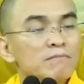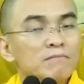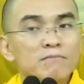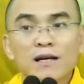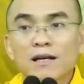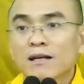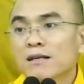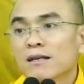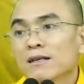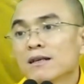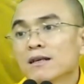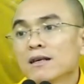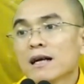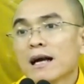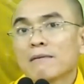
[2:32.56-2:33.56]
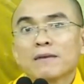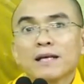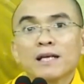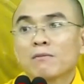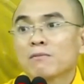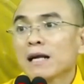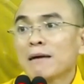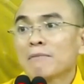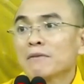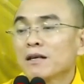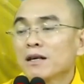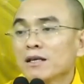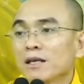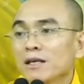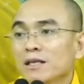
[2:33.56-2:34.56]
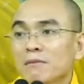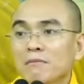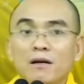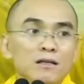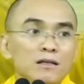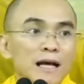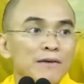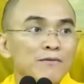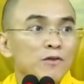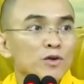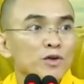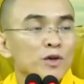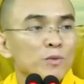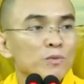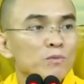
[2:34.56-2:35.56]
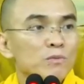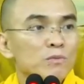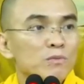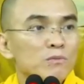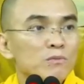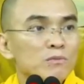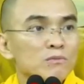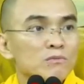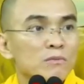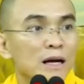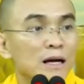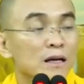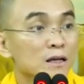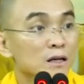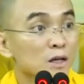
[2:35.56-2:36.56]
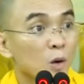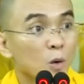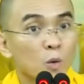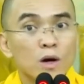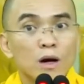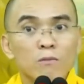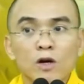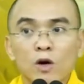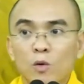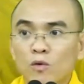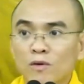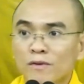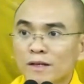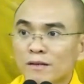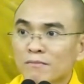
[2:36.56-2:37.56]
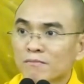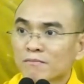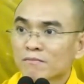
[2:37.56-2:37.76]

mà cứ cảm thấy không làm được cái gì thấy bất tài vô dụng mà ngủ không ngủ quý vị